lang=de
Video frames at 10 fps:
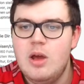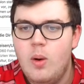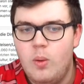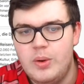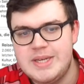
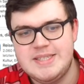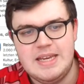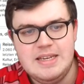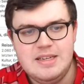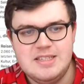Und
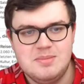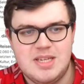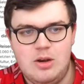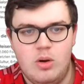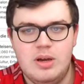in diesem
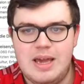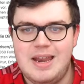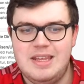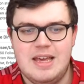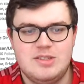Salon kann
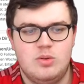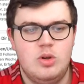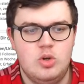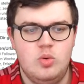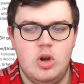ich also
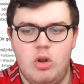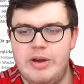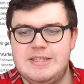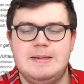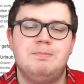nun
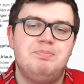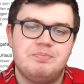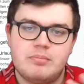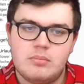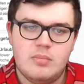Leute
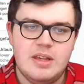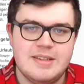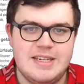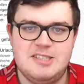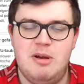
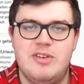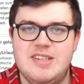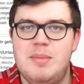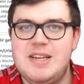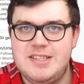sag ich jetzt mal,
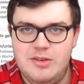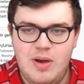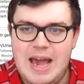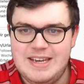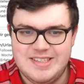versammeln, die sich
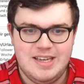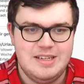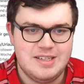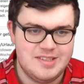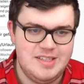für eine Sache
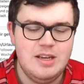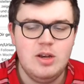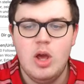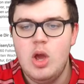interessieren.